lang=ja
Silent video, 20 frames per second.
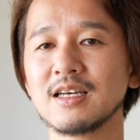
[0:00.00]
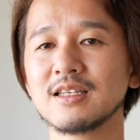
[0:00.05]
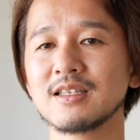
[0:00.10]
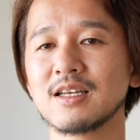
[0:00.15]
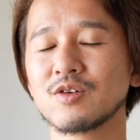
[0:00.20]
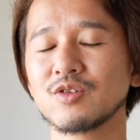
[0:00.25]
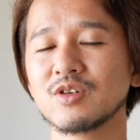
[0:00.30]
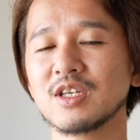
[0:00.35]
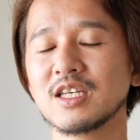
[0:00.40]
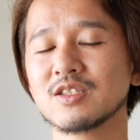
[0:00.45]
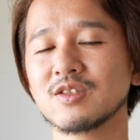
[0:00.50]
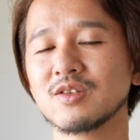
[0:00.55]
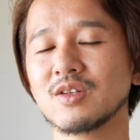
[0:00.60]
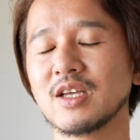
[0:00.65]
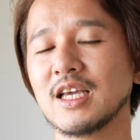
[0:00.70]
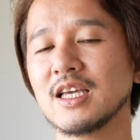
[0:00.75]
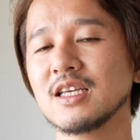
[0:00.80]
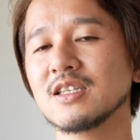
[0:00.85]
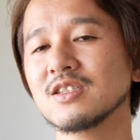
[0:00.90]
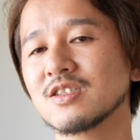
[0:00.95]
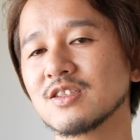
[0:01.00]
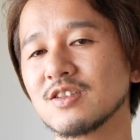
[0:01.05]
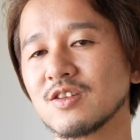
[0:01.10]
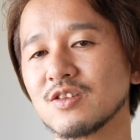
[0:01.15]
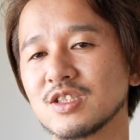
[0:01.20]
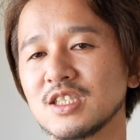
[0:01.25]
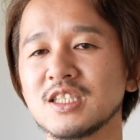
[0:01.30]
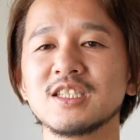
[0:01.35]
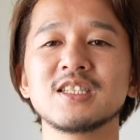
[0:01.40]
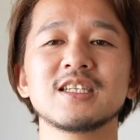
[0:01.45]
でこれはその編集の
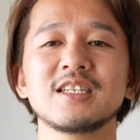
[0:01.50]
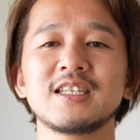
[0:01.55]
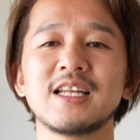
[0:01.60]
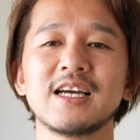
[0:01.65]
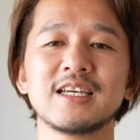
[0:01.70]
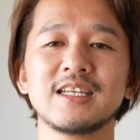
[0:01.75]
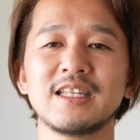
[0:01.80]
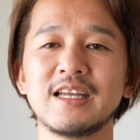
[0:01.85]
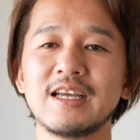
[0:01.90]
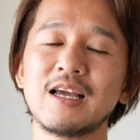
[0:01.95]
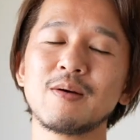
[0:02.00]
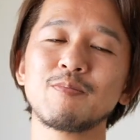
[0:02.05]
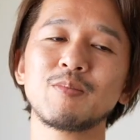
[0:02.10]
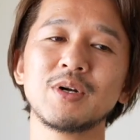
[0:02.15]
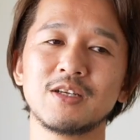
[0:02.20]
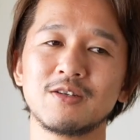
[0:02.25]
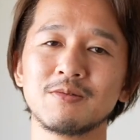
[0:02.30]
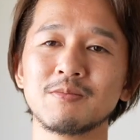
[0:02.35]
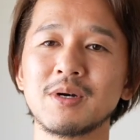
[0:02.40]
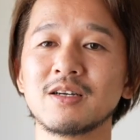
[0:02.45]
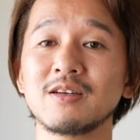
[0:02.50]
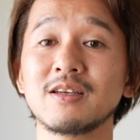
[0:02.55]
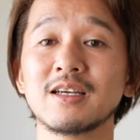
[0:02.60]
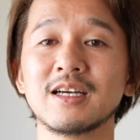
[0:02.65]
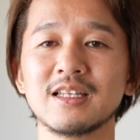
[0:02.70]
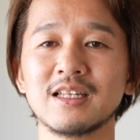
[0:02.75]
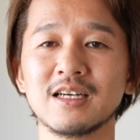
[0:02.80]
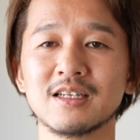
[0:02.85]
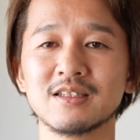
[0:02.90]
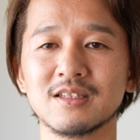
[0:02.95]
知識だけでやっぱりうまくい
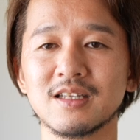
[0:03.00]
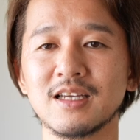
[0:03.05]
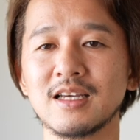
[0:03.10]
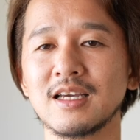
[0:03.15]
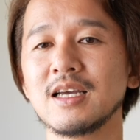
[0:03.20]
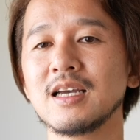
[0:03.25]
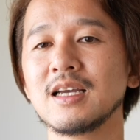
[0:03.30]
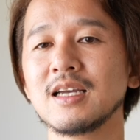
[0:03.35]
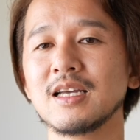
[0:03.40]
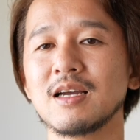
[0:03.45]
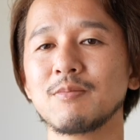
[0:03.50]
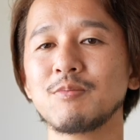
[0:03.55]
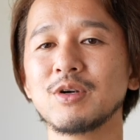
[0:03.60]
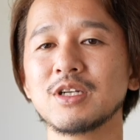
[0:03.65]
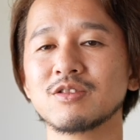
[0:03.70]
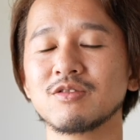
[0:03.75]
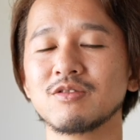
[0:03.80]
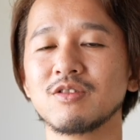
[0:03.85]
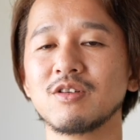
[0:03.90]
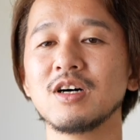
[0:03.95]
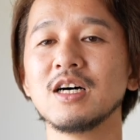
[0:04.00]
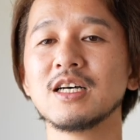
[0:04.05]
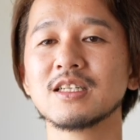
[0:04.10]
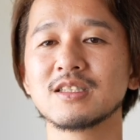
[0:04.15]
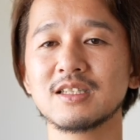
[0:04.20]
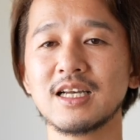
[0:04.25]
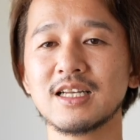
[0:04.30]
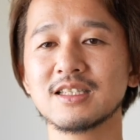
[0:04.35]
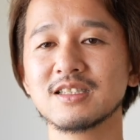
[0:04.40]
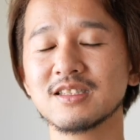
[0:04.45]
かなくてやっぱりその
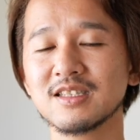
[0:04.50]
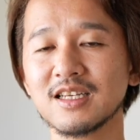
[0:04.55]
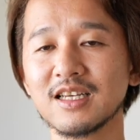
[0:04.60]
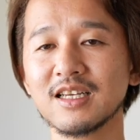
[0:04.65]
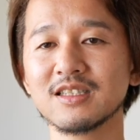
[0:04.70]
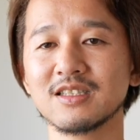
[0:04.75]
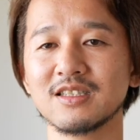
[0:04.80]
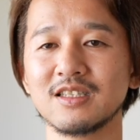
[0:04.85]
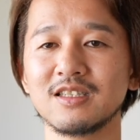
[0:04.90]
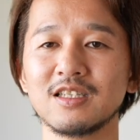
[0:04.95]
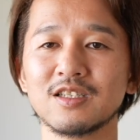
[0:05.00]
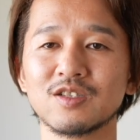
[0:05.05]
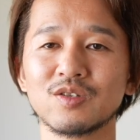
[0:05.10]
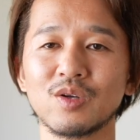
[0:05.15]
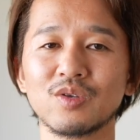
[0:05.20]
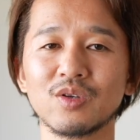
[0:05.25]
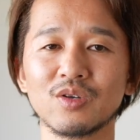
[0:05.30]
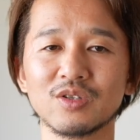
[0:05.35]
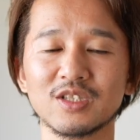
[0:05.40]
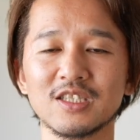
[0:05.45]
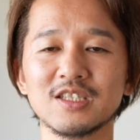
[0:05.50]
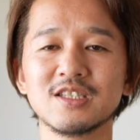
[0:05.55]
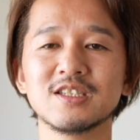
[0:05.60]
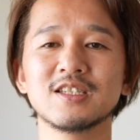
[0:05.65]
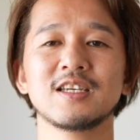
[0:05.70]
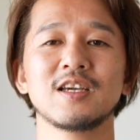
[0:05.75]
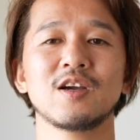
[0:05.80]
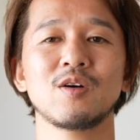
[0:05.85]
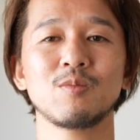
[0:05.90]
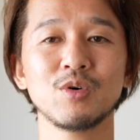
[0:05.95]
撮影時にその知
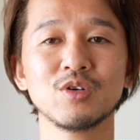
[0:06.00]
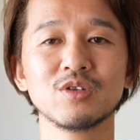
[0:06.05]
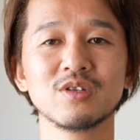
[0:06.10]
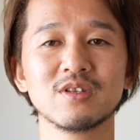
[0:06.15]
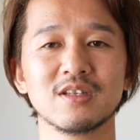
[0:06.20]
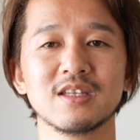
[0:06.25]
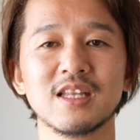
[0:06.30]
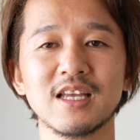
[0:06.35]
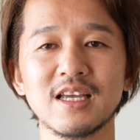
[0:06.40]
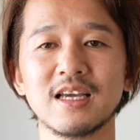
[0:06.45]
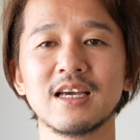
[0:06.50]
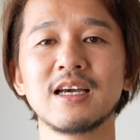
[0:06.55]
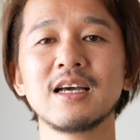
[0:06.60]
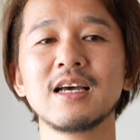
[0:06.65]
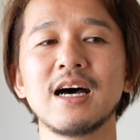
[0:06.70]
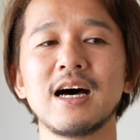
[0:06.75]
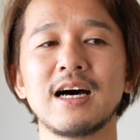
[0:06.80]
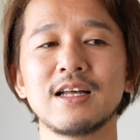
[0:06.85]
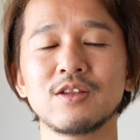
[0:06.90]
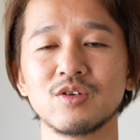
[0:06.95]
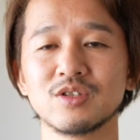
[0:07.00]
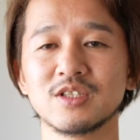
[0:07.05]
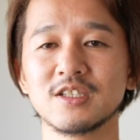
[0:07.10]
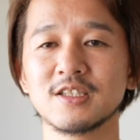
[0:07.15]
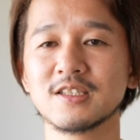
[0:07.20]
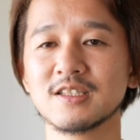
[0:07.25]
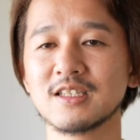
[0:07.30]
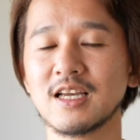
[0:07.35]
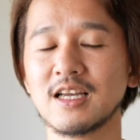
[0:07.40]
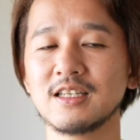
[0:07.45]
識を持ってあの実
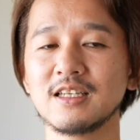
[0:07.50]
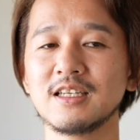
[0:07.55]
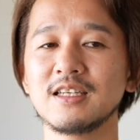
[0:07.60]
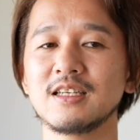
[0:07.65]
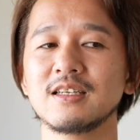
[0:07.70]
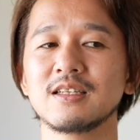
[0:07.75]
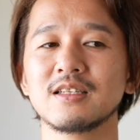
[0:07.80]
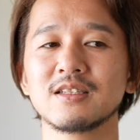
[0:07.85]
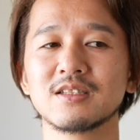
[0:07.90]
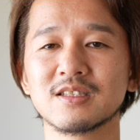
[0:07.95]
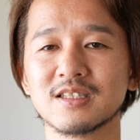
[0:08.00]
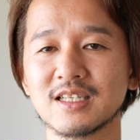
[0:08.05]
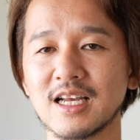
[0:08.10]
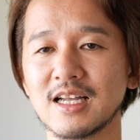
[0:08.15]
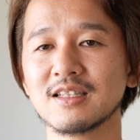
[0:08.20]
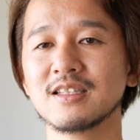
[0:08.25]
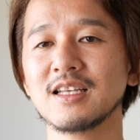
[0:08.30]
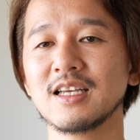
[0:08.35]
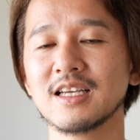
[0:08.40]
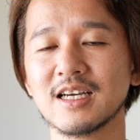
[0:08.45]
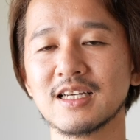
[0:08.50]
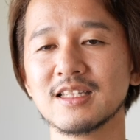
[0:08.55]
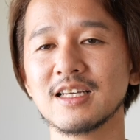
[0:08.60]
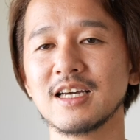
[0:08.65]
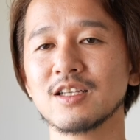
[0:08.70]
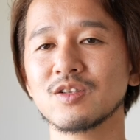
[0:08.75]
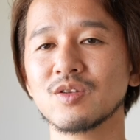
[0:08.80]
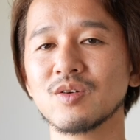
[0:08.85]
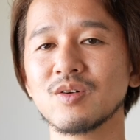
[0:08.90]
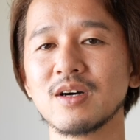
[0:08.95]
際に使っていかな
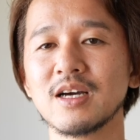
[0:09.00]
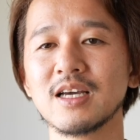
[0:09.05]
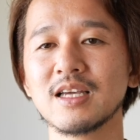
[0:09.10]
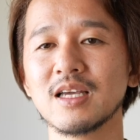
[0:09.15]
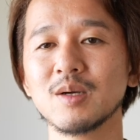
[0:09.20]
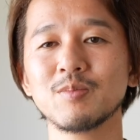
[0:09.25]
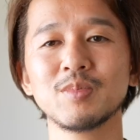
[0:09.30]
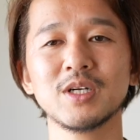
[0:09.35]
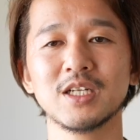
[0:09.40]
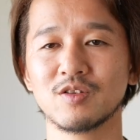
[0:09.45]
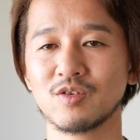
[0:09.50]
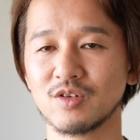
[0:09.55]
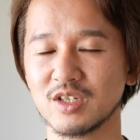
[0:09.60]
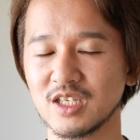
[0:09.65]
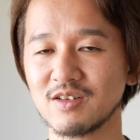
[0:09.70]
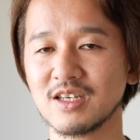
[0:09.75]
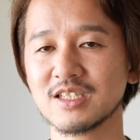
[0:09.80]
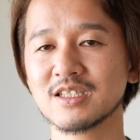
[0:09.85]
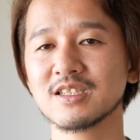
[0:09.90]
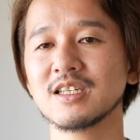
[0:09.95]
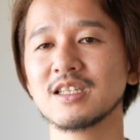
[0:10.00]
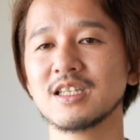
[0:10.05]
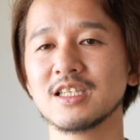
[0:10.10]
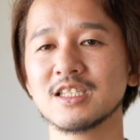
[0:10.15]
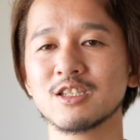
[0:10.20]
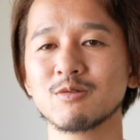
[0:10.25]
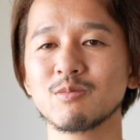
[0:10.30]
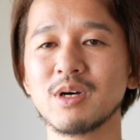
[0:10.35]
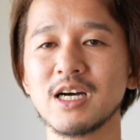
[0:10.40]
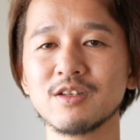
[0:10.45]
いとやっぱり取り忘れて
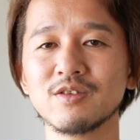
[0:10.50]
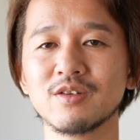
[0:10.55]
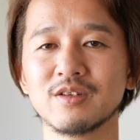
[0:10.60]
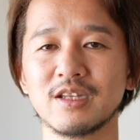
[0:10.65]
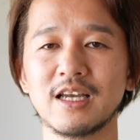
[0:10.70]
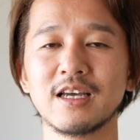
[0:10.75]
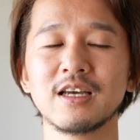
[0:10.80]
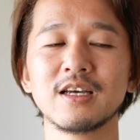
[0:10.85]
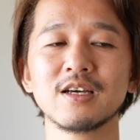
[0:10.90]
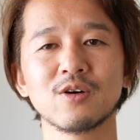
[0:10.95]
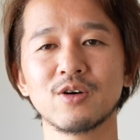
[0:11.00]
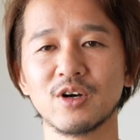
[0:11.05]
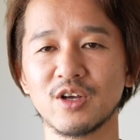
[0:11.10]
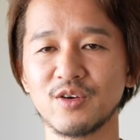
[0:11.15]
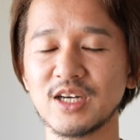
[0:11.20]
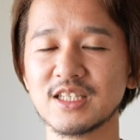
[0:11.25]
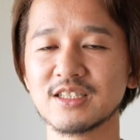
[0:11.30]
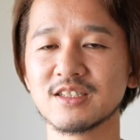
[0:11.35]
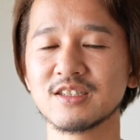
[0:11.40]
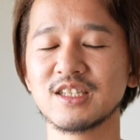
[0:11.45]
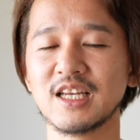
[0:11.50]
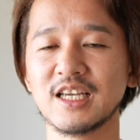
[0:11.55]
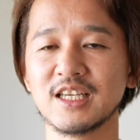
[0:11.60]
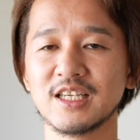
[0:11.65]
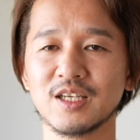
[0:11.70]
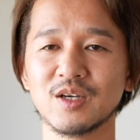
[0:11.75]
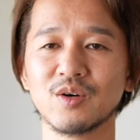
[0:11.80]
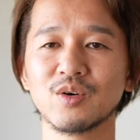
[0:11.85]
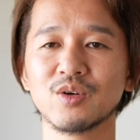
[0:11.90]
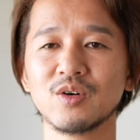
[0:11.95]
しまうのでこれは常
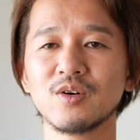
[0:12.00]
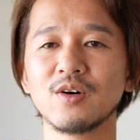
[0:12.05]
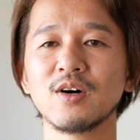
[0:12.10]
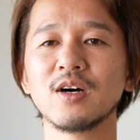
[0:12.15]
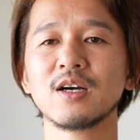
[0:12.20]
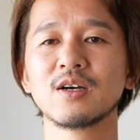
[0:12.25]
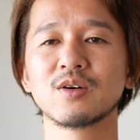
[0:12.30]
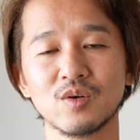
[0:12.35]
日頃